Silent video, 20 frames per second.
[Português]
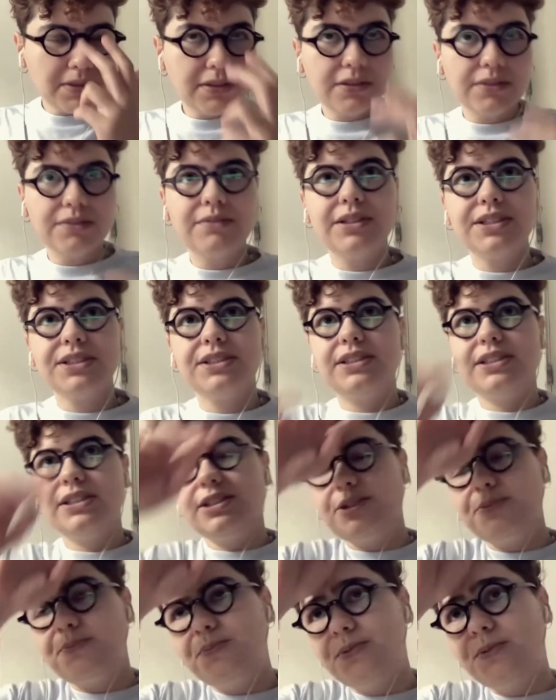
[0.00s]
Então acho
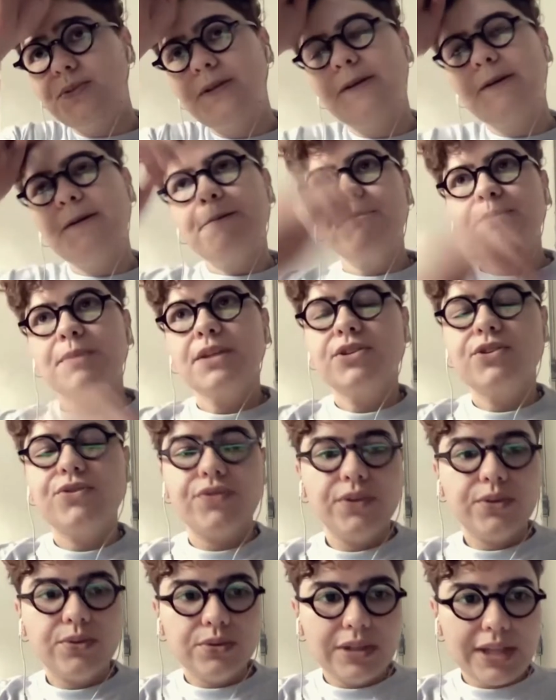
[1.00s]
que, tipo,
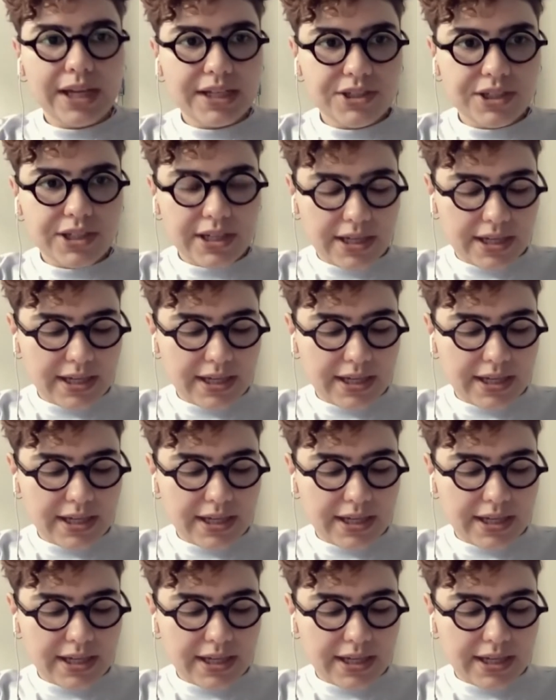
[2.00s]
dificuldade é,